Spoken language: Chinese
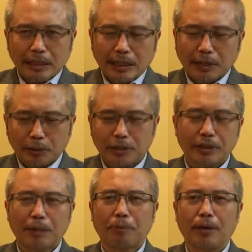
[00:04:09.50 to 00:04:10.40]
他都是
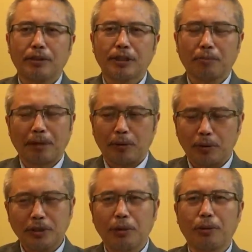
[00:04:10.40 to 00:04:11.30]
在美向美
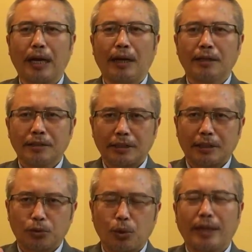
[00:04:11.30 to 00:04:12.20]
国社会啊这
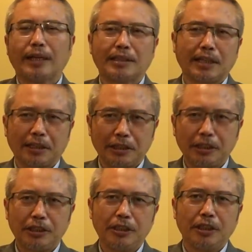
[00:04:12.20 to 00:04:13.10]
个传达这样的
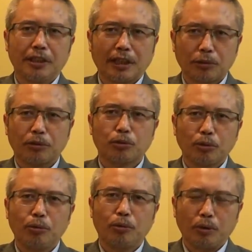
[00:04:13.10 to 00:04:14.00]
信息。他说
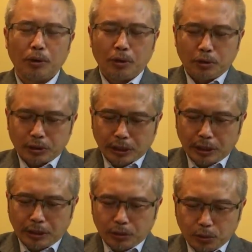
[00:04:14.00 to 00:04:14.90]
中国这个
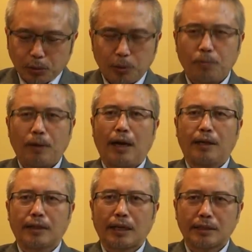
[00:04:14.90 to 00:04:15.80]
中共啊，
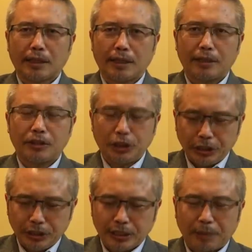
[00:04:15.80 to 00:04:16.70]
他在
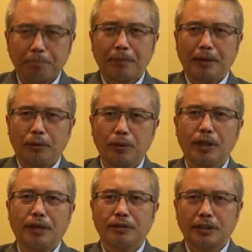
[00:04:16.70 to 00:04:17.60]
侵占美国
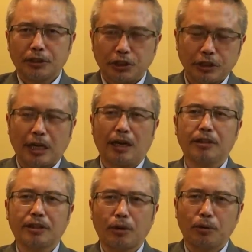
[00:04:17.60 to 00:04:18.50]
的这个市场，
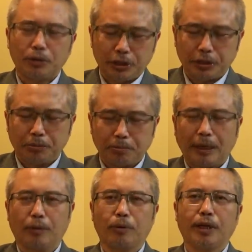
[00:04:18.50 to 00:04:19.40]
盗取
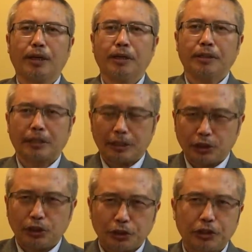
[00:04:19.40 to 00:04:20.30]
美国的这个
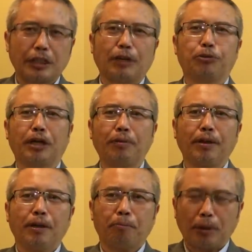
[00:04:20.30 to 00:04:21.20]
知识产权，
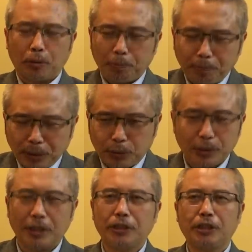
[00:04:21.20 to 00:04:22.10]
美国必
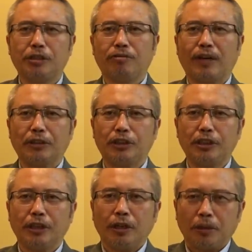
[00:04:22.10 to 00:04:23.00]
须得进行反击。